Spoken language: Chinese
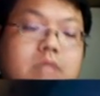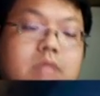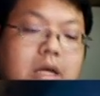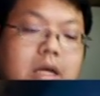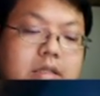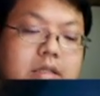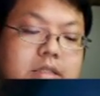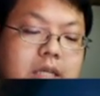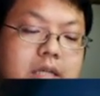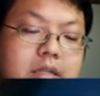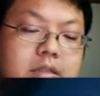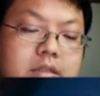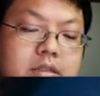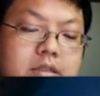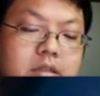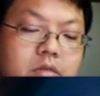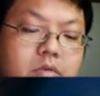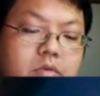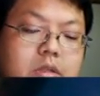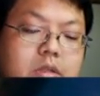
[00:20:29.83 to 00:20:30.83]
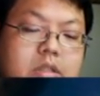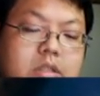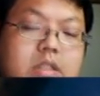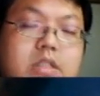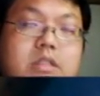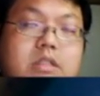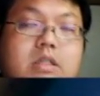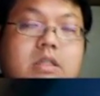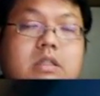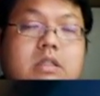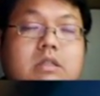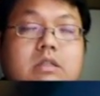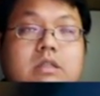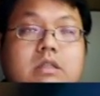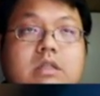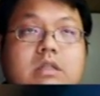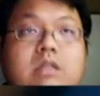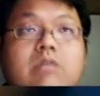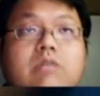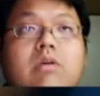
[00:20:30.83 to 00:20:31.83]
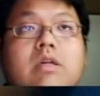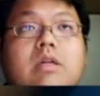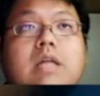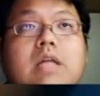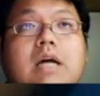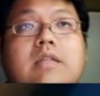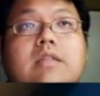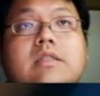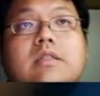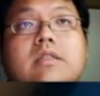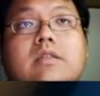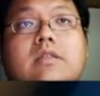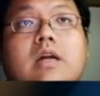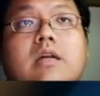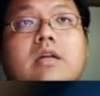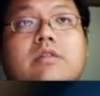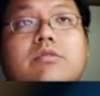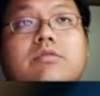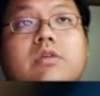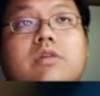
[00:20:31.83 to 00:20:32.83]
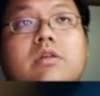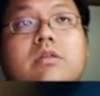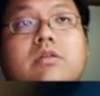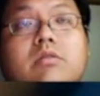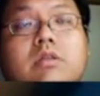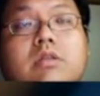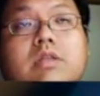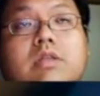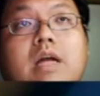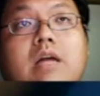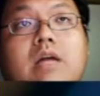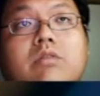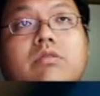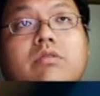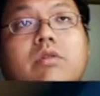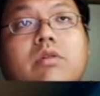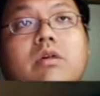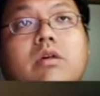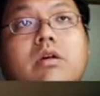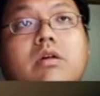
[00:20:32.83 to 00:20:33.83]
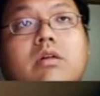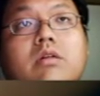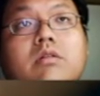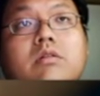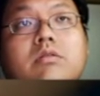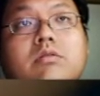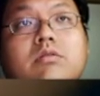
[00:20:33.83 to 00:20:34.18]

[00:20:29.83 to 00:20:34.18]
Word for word: 那这样子的问题呢，因为太简单了，所以很容易答对哈，